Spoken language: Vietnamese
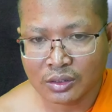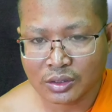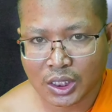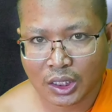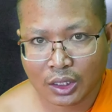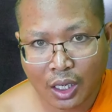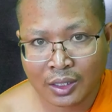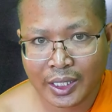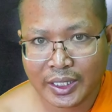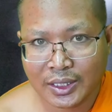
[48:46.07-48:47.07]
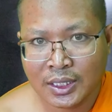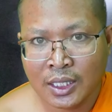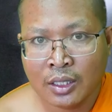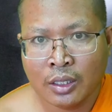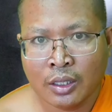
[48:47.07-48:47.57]
chỉnh lo này
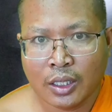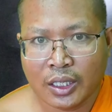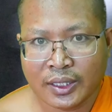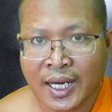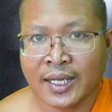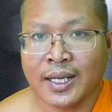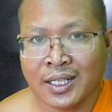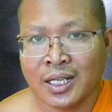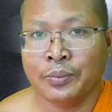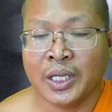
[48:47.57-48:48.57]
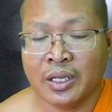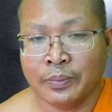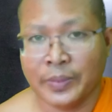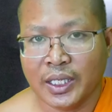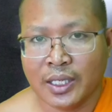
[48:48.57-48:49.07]
tra đăng nâng
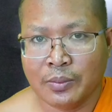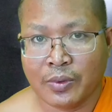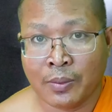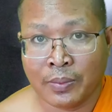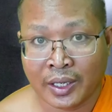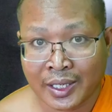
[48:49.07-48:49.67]
Prenapia nó bong bạc